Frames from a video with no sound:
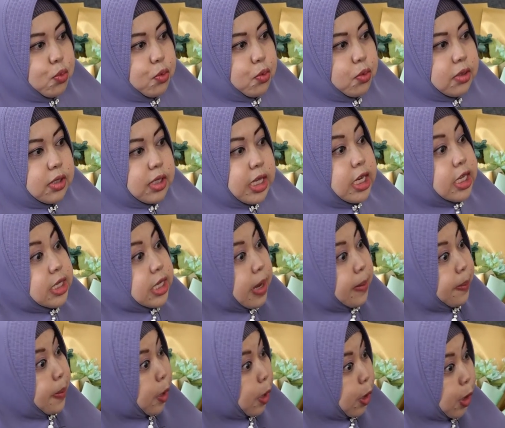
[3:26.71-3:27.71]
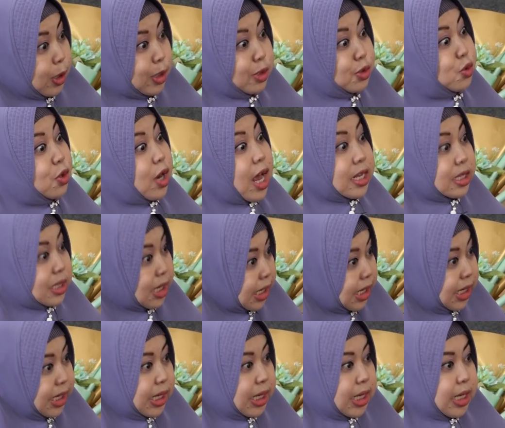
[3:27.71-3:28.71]
Okay. Jadi saya pakainya kencur
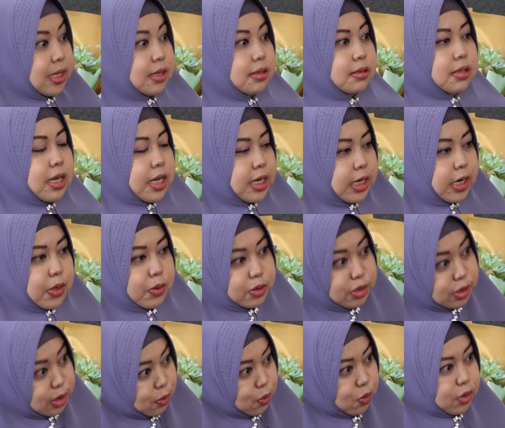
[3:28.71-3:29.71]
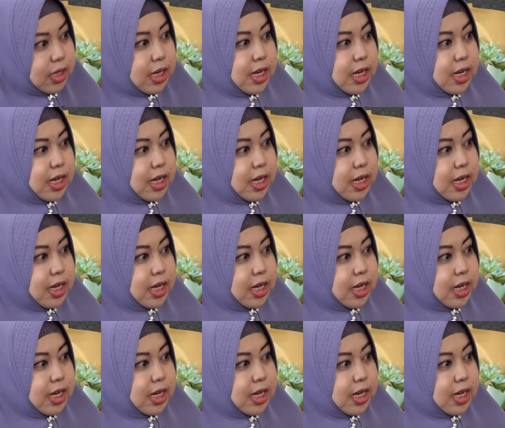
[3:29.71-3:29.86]
asli mm -hmm. dan daun jeruk.